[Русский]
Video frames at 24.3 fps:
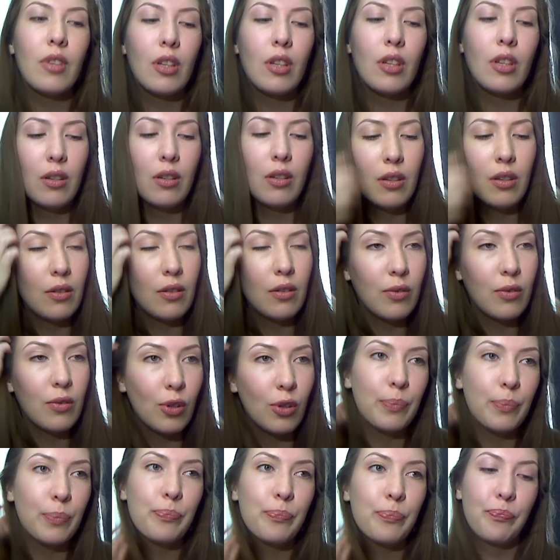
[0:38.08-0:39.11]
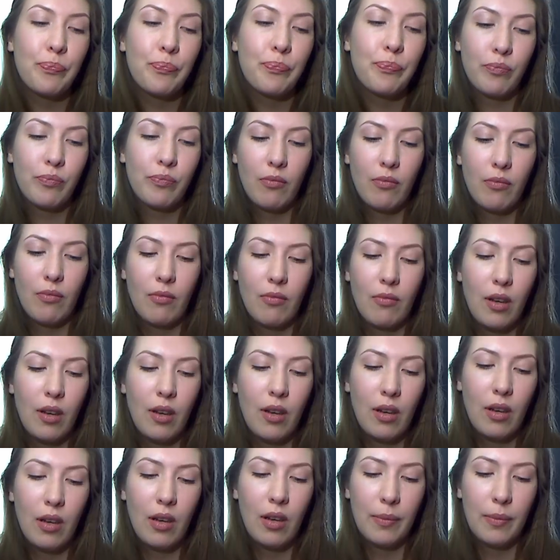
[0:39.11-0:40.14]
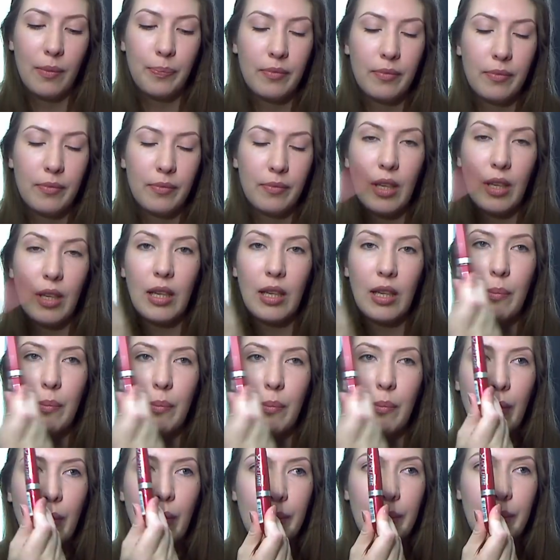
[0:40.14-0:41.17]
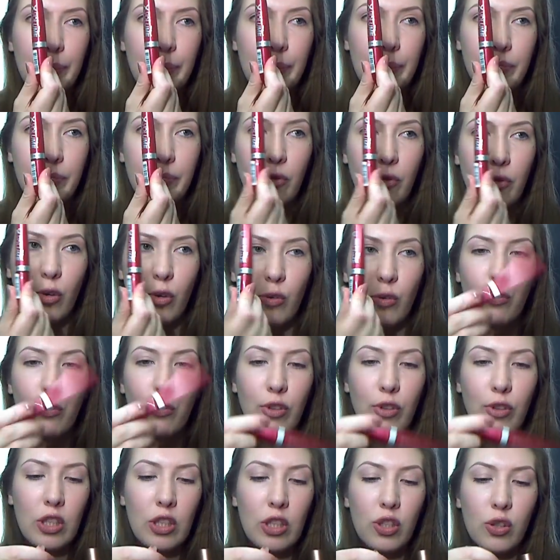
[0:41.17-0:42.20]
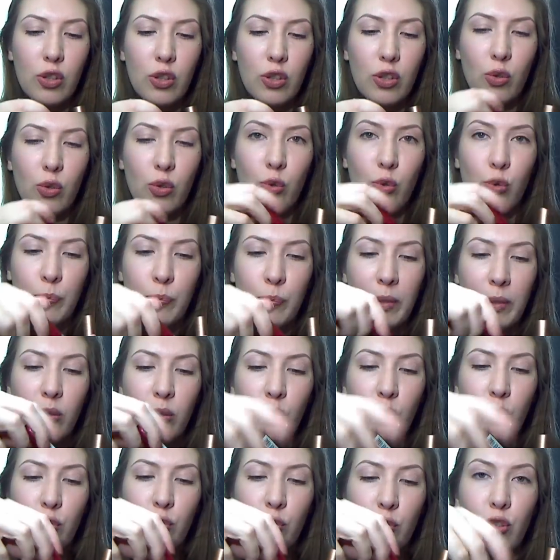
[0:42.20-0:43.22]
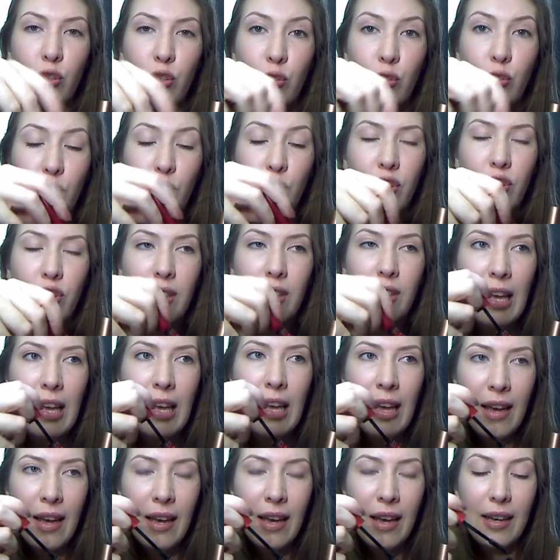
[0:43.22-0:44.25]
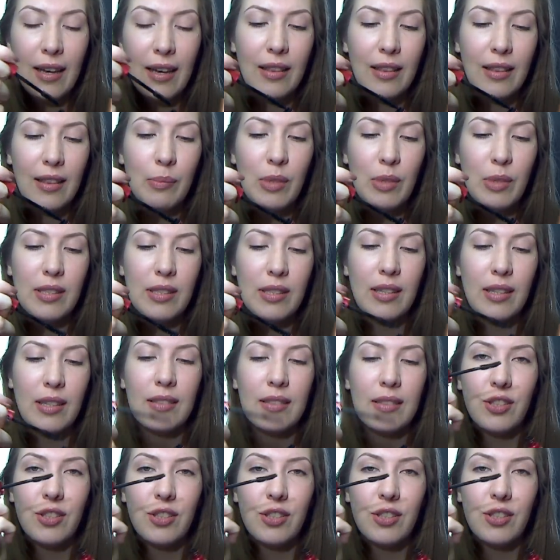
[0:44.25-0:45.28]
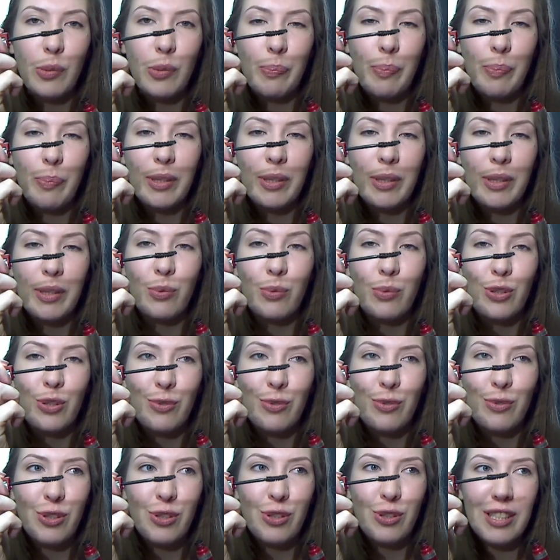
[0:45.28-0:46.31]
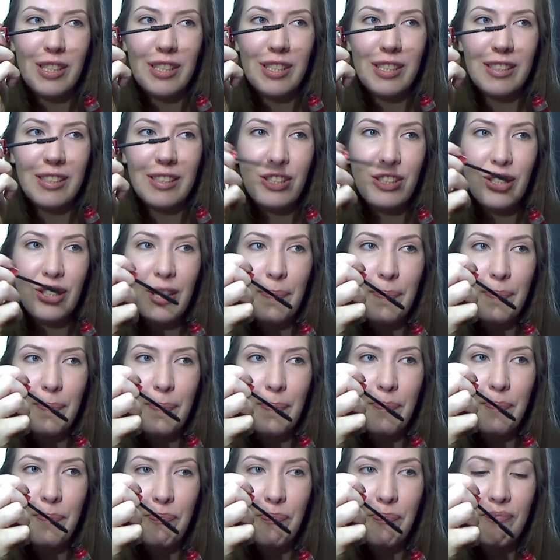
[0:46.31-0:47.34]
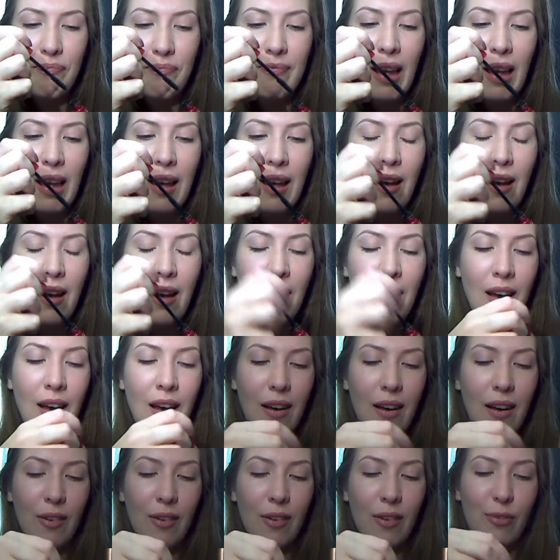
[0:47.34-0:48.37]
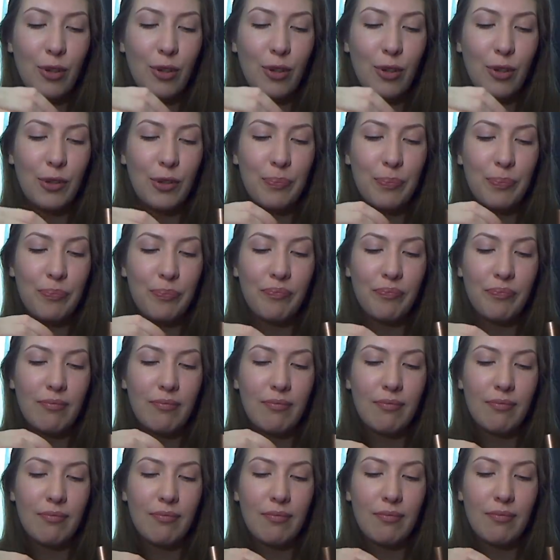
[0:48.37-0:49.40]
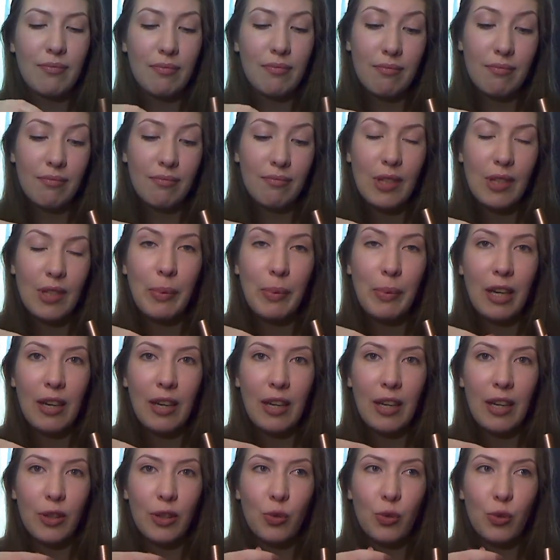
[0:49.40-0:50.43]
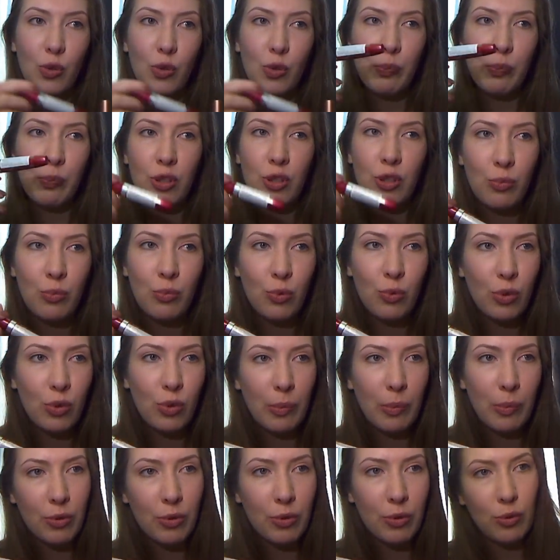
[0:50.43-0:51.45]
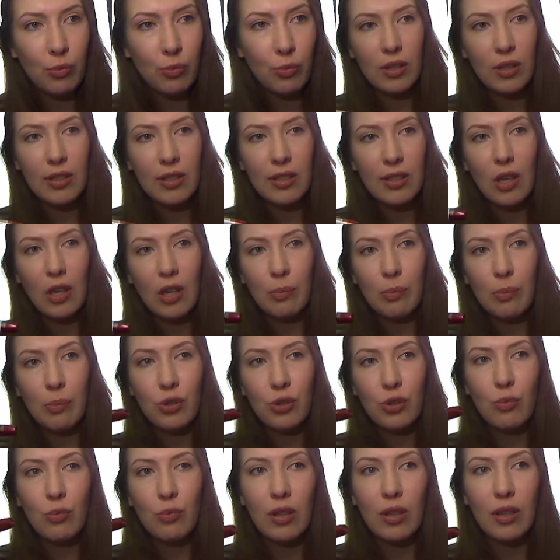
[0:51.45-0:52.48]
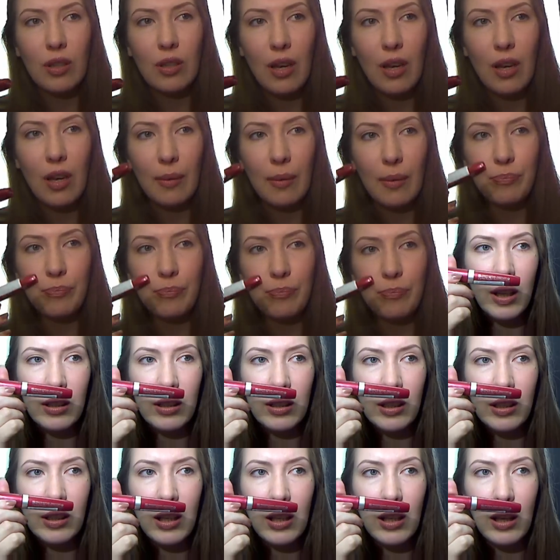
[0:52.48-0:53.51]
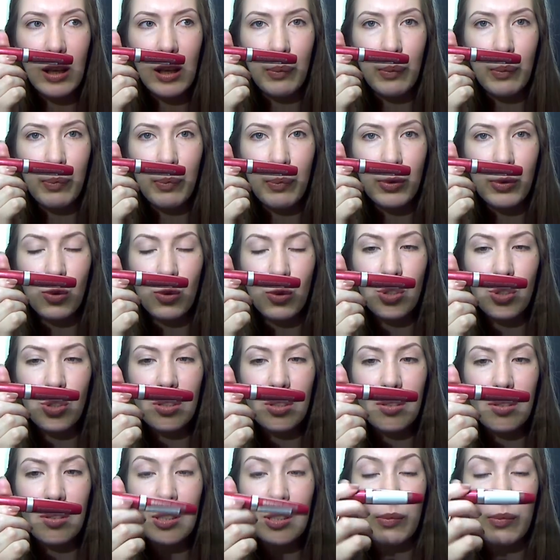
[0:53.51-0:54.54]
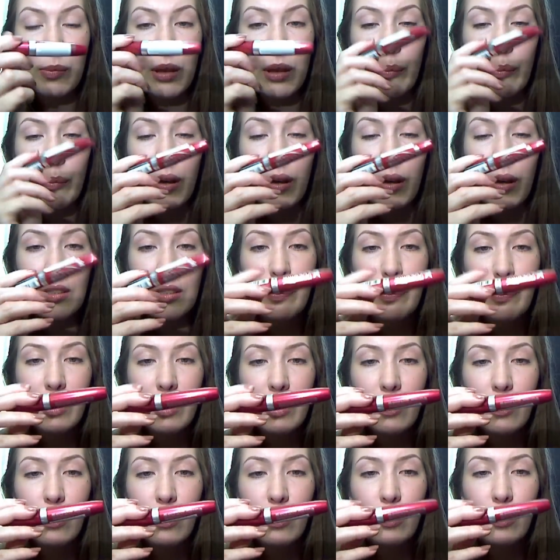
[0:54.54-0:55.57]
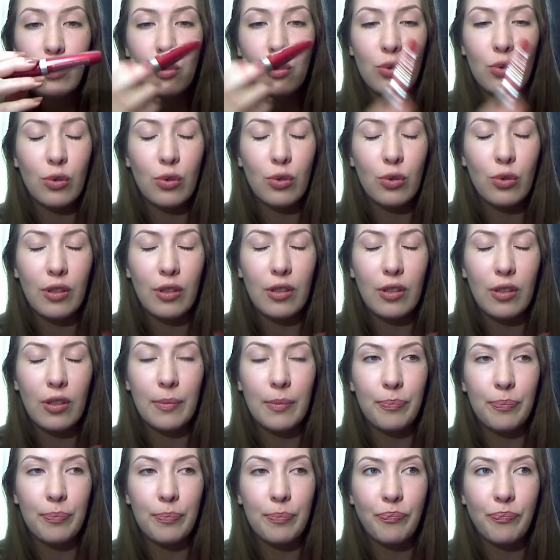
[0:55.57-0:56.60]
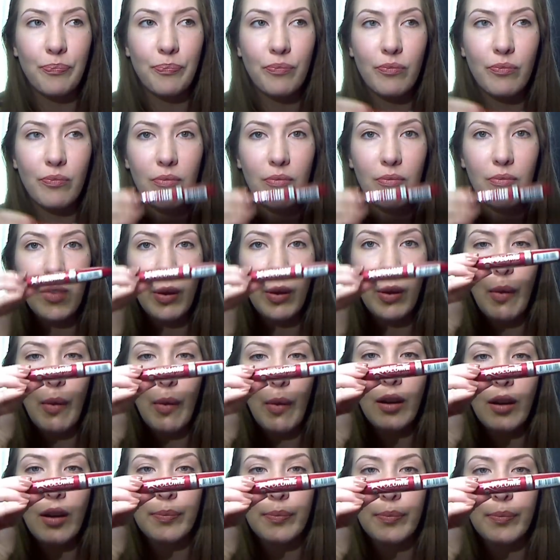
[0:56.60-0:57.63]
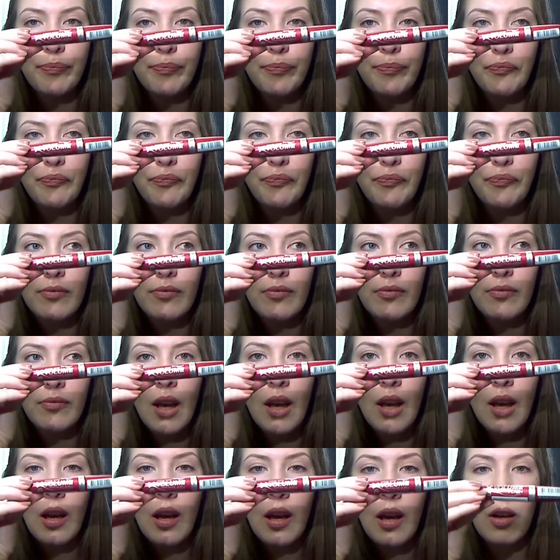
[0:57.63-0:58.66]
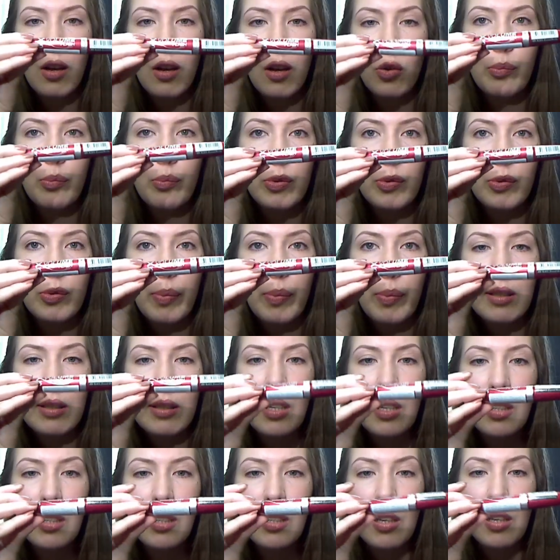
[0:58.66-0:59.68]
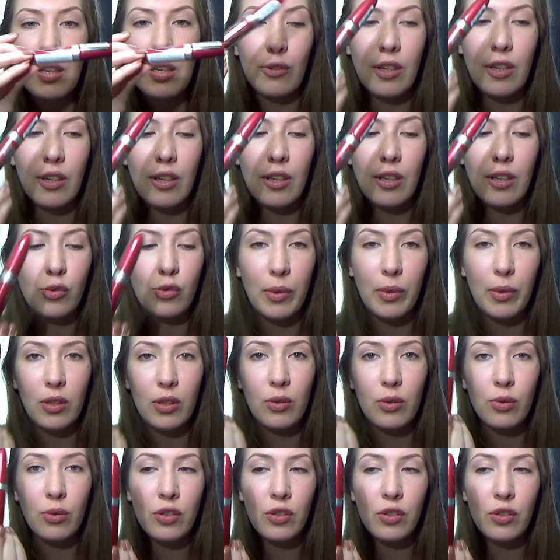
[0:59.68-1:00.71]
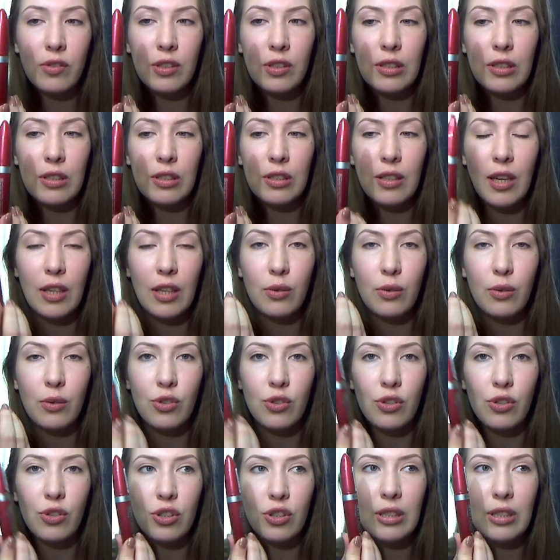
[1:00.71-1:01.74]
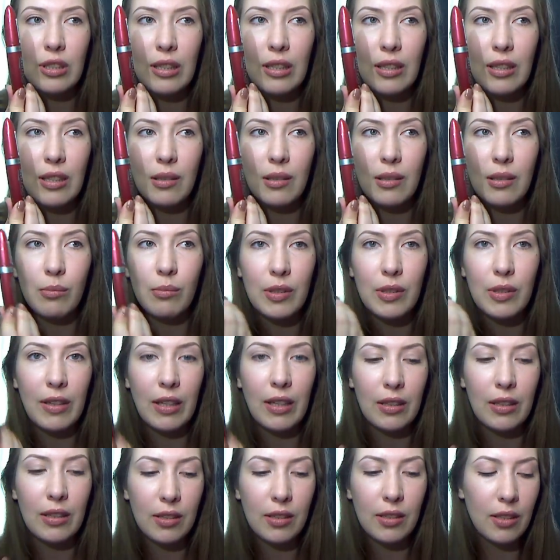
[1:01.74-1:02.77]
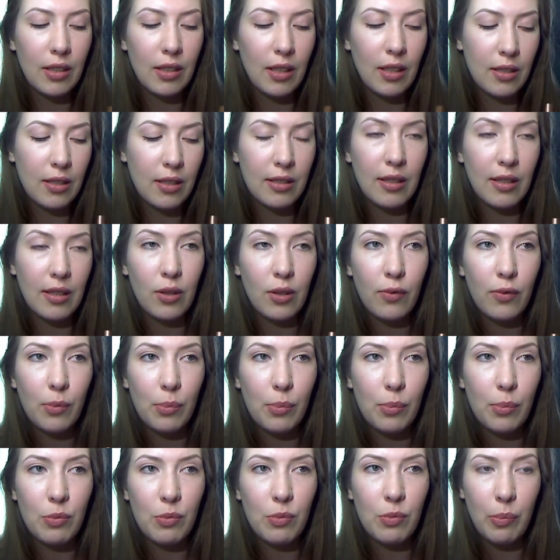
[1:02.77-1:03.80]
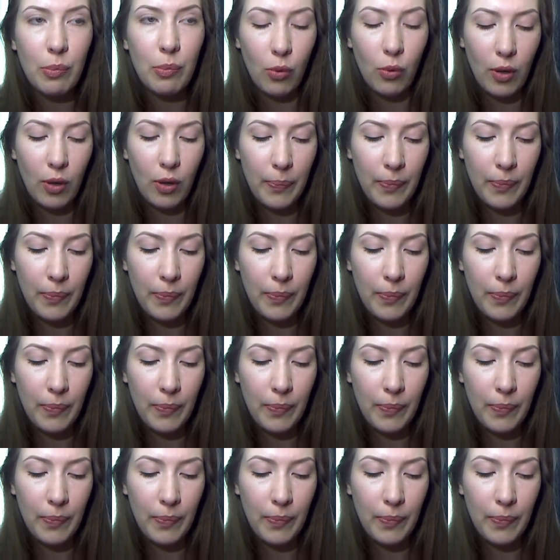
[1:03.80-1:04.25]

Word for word: А, вот. А, Rimmel Volume Flash, тушь с подкручивающей щеточкой. Это мне захотелось чего-то подкручивающего реснички. Вот неплохая тушь. Почему-то, почему-то, не знаю почему, она не подружилась с моей базой под тушь от эм, MAC. Но ну и без базы она довольно хорошо подкручивает, разделяет, очень жидкая, позволяет носить несколько слоев, в общем, неплохо.